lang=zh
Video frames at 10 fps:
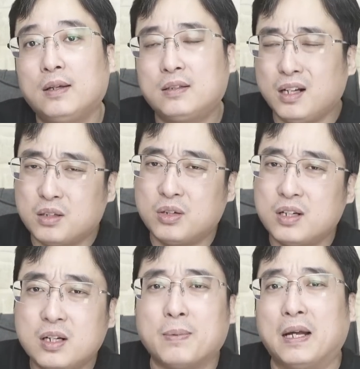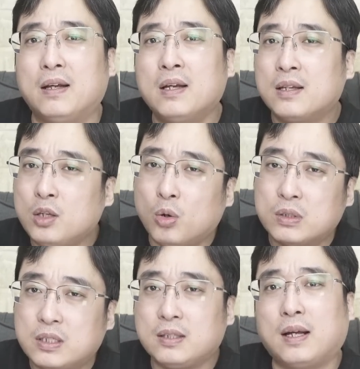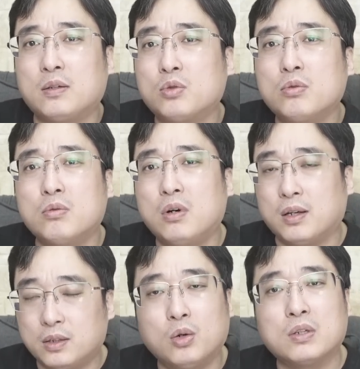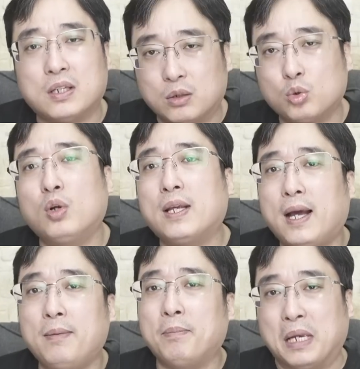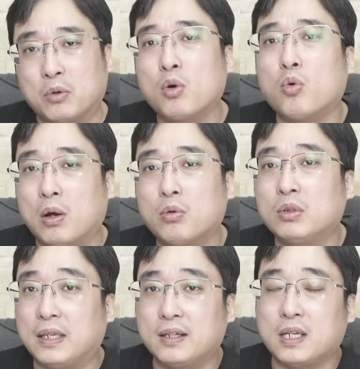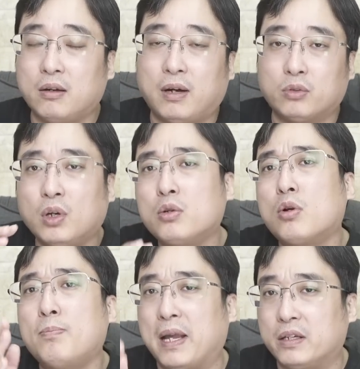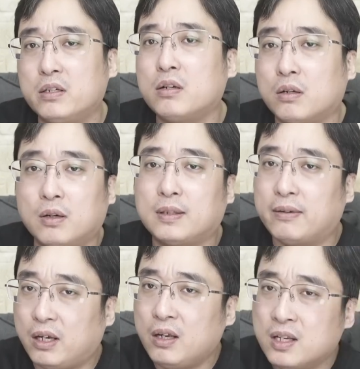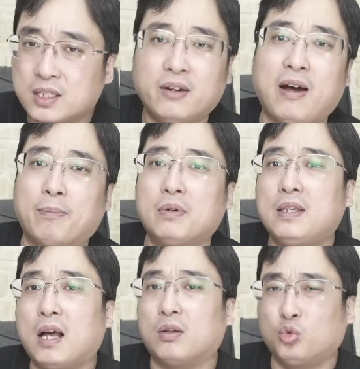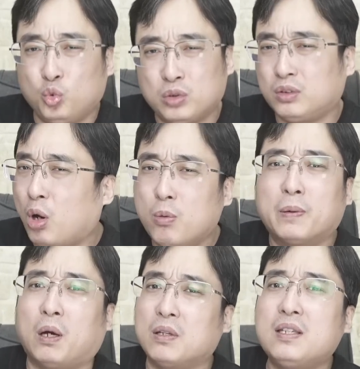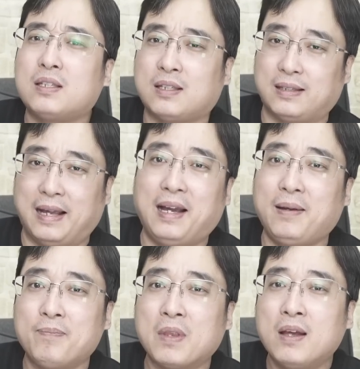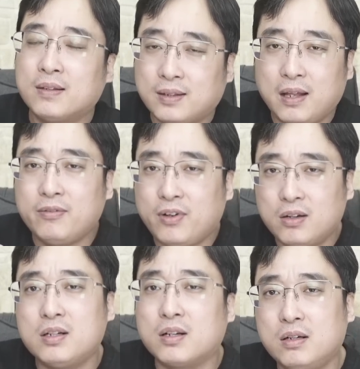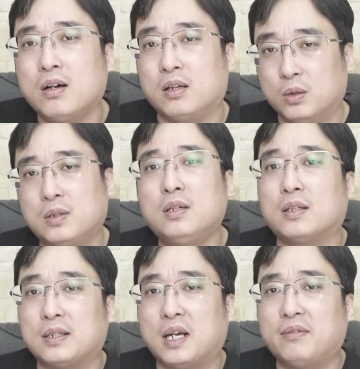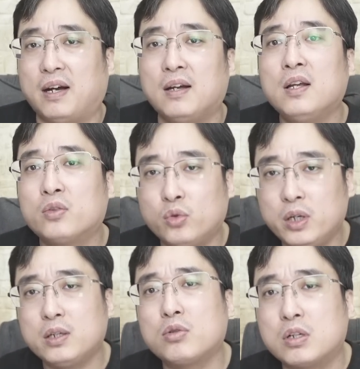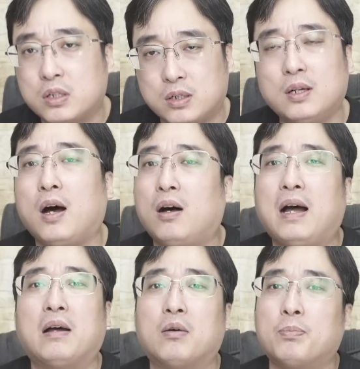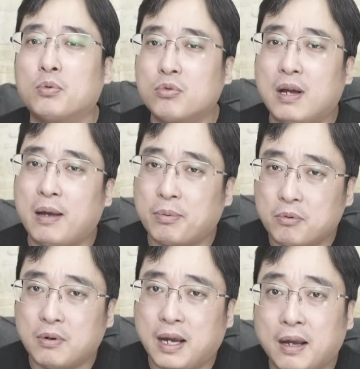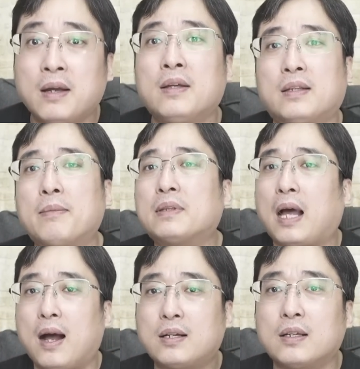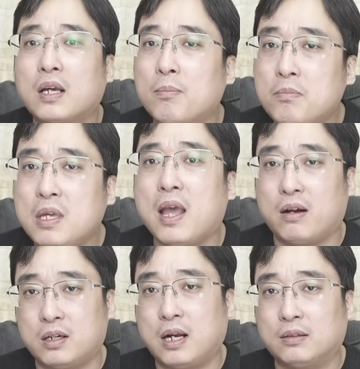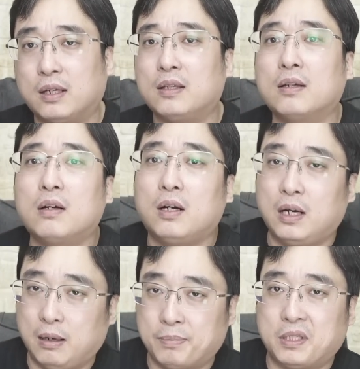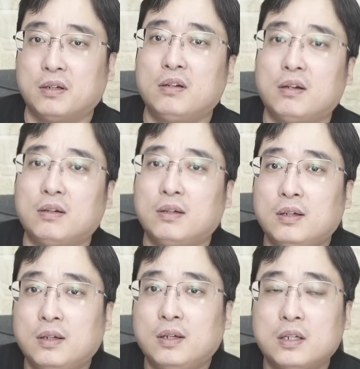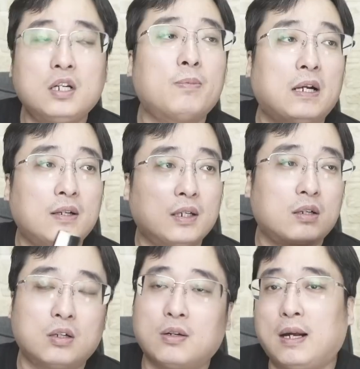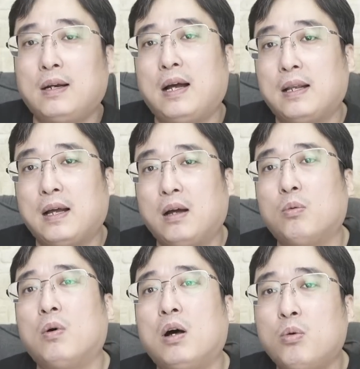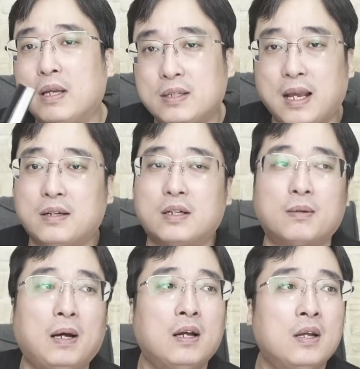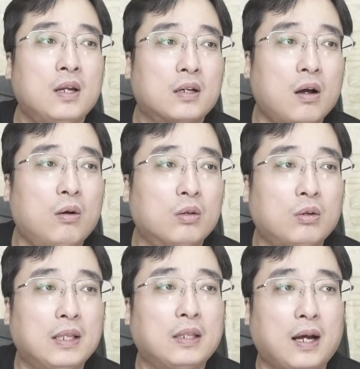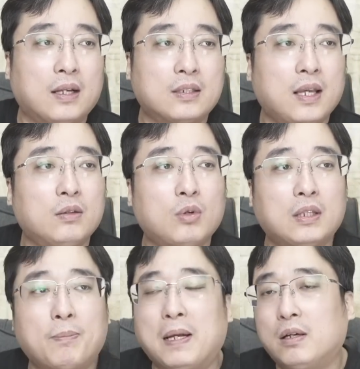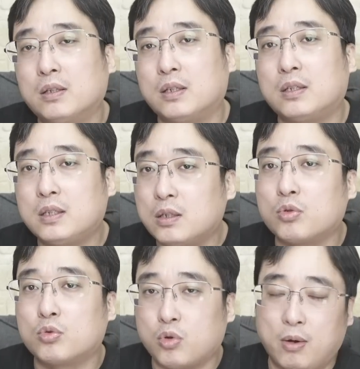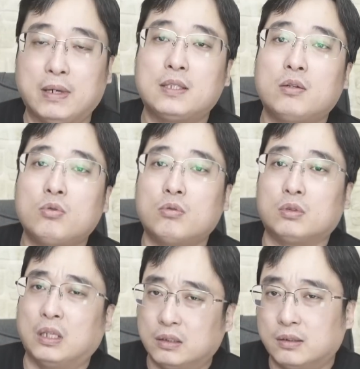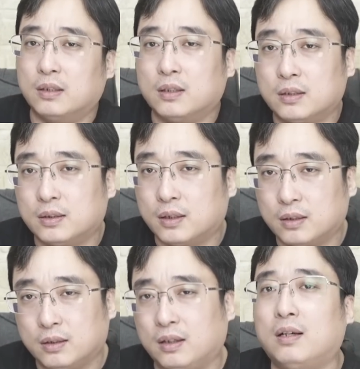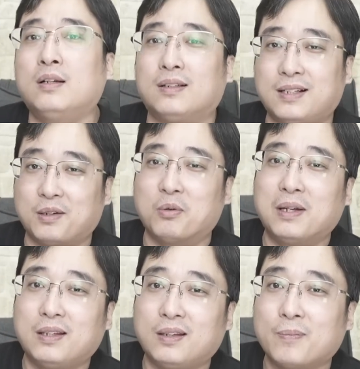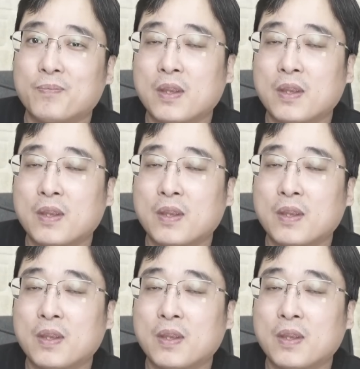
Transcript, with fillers: 这就是日本又忌惮中国，又想脱离开美国管控的一个想法。所以说，美日和三方想法不一样，就都不到一起来。三方是各有各的想法，所以说只好啊不公开不公开，咱们达成一个面上的一个啊平衡。日本人这个时候开始喊了啊，我会限制什么高端的啊尖端的半导体技术转为军用等等等等等等等等这种问题。